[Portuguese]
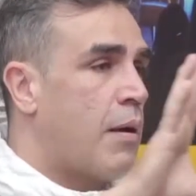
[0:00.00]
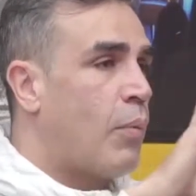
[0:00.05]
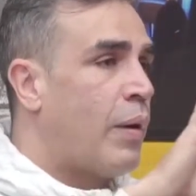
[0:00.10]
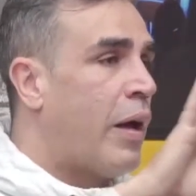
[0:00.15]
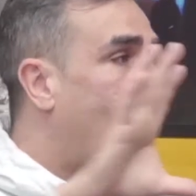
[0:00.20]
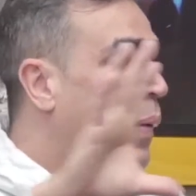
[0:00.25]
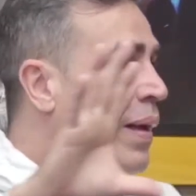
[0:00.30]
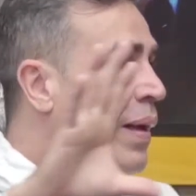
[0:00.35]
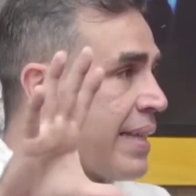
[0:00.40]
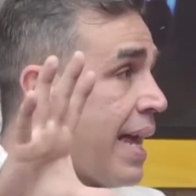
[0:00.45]

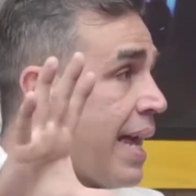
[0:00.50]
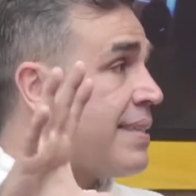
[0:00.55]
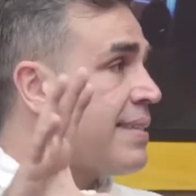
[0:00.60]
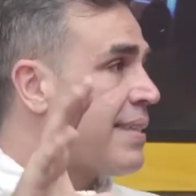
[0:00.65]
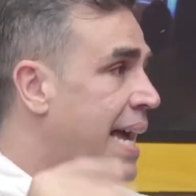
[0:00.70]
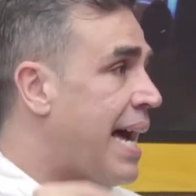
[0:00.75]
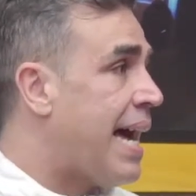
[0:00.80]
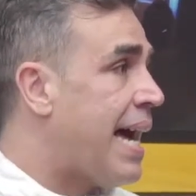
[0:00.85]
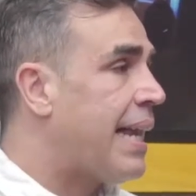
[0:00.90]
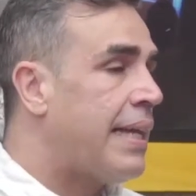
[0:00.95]
aumentar a
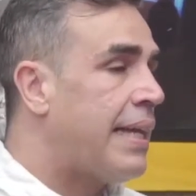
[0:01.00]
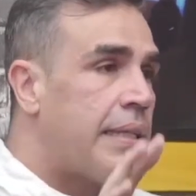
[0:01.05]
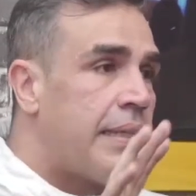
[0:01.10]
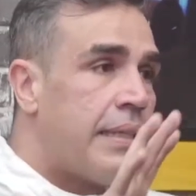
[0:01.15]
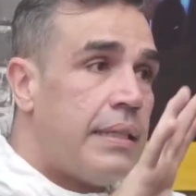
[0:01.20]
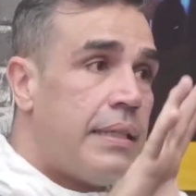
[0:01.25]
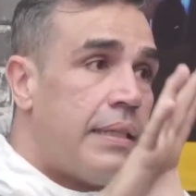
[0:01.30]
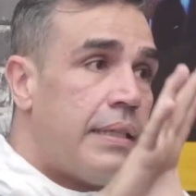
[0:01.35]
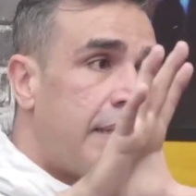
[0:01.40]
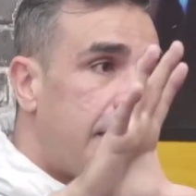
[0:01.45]
escala. Uh
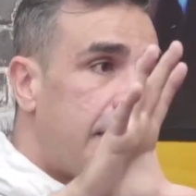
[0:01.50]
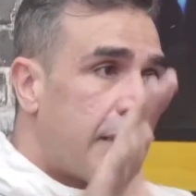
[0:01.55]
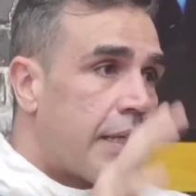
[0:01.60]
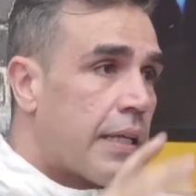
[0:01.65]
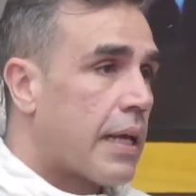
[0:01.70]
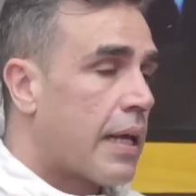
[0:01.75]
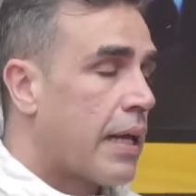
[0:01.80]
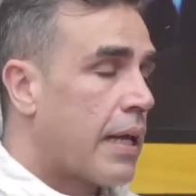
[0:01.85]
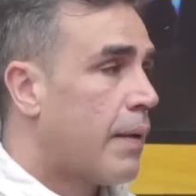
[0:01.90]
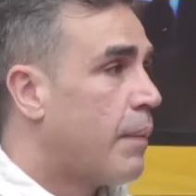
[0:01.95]
-huh.
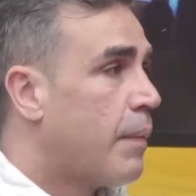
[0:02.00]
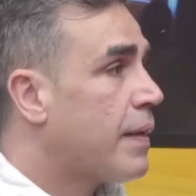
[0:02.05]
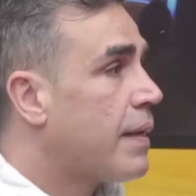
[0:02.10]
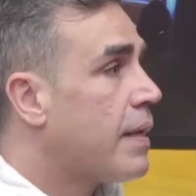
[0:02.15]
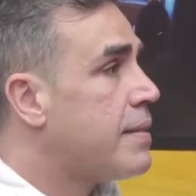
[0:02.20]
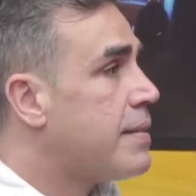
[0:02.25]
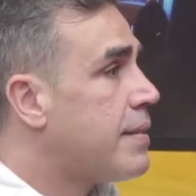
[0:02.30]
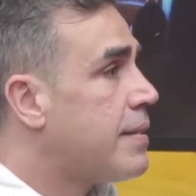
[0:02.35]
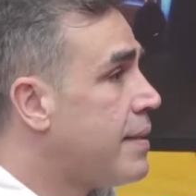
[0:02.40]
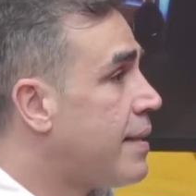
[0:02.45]
Pra
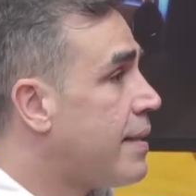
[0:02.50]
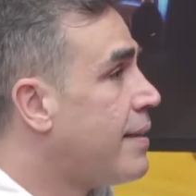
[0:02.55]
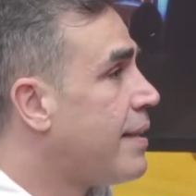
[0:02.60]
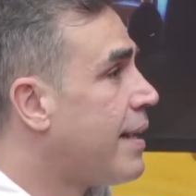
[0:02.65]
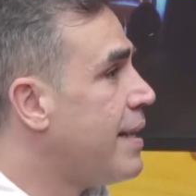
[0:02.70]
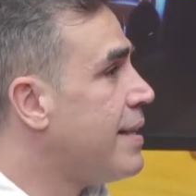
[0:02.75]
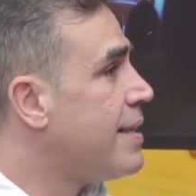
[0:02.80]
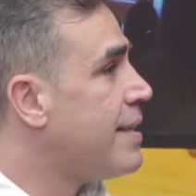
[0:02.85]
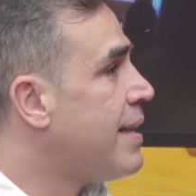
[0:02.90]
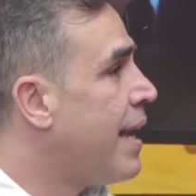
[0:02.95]
centralizar, né?
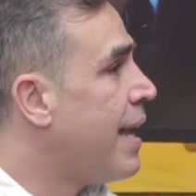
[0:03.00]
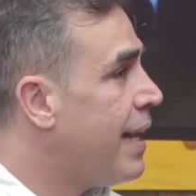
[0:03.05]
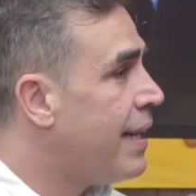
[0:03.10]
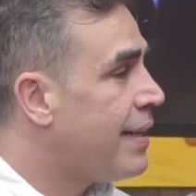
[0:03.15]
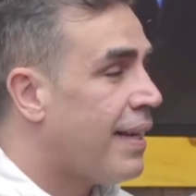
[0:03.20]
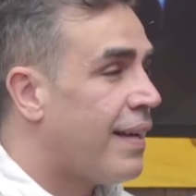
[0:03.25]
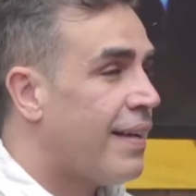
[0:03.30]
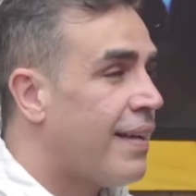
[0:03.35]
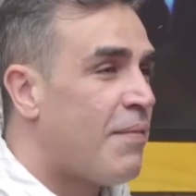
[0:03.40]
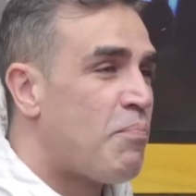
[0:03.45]
centralizar ele, né?
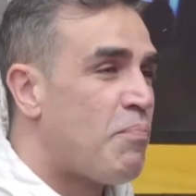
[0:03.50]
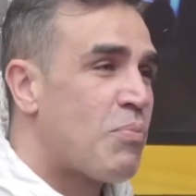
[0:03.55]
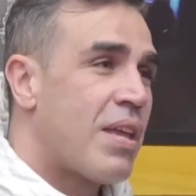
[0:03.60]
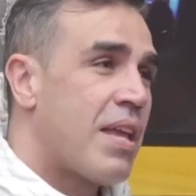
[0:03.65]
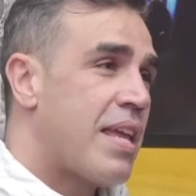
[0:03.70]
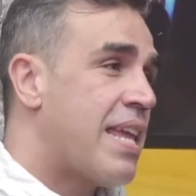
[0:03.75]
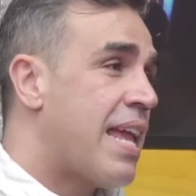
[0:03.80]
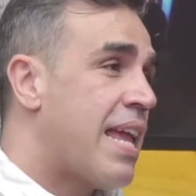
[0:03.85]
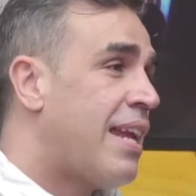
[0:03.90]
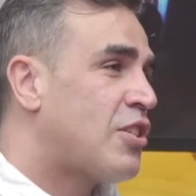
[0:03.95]
Pra ficar
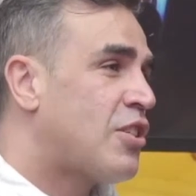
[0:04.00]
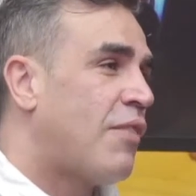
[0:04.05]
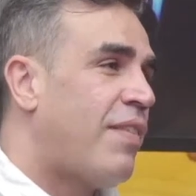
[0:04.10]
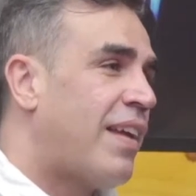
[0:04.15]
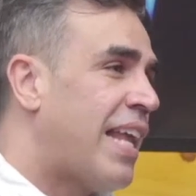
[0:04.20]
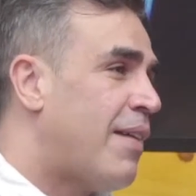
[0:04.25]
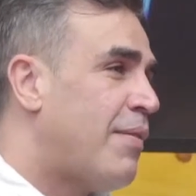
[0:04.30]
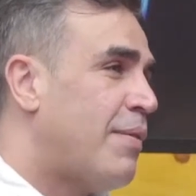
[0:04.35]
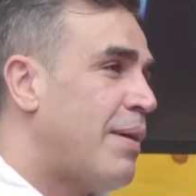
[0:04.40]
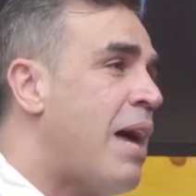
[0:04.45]
estranho. E ele só
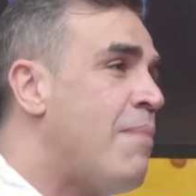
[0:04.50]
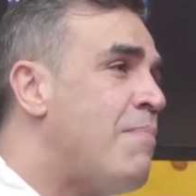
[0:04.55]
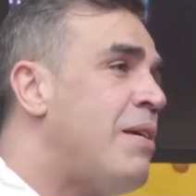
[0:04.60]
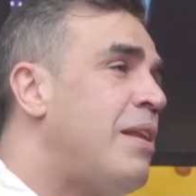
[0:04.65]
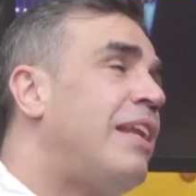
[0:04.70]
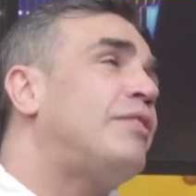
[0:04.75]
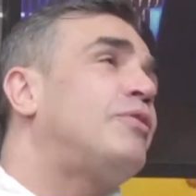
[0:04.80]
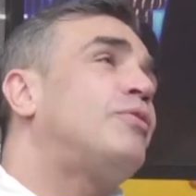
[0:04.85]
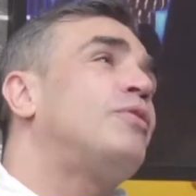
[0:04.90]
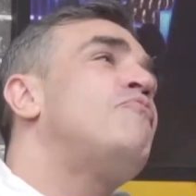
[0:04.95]
falava, I'm
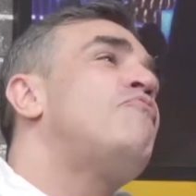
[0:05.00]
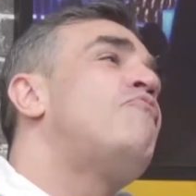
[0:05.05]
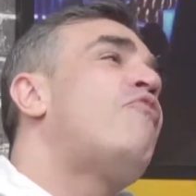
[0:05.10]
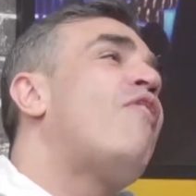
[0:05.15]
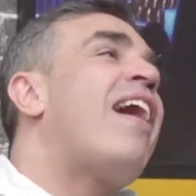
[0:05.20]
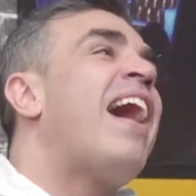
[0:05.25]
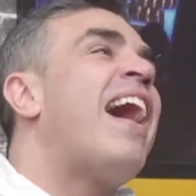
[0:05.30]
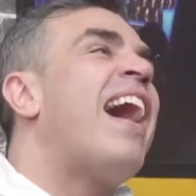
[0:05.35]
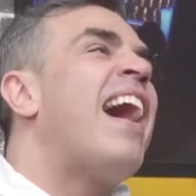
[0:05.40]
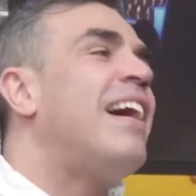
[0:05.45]
electrify
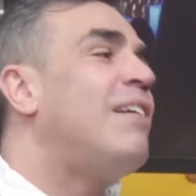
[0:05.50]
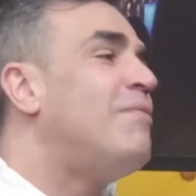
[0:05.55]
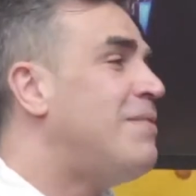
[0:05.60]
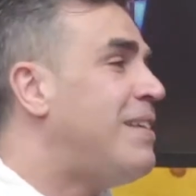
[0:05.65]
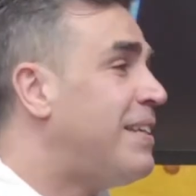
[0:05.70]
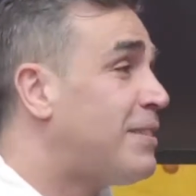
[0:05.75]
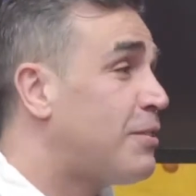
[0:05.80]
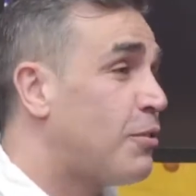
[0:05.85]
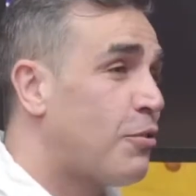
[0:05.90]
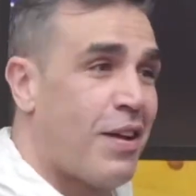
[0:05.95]
I'm
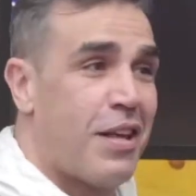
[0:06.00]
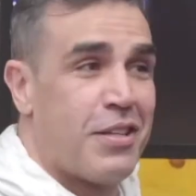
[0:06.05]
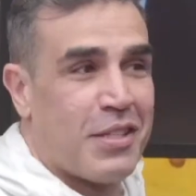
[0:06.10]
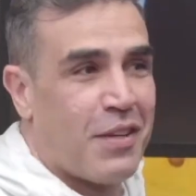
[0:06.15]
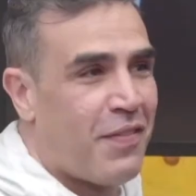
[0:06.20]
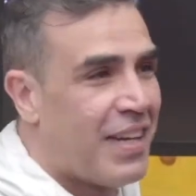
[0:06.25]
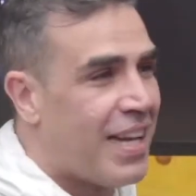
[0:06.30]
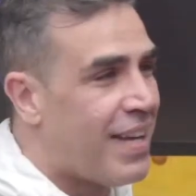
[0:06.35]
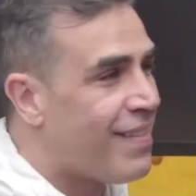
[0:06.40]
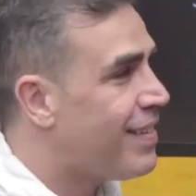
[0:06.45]
electrified. Ele só
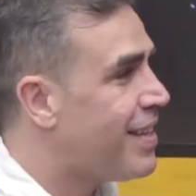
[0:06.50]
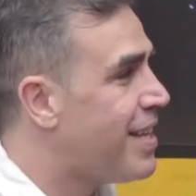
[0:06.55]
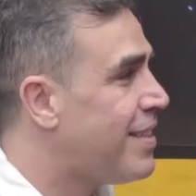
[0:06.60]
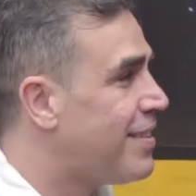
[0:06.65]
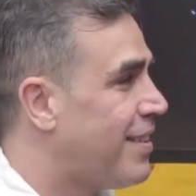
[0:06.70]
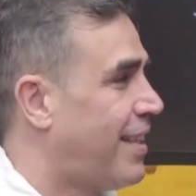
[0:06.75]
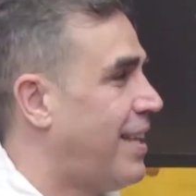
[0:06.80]
falava isso.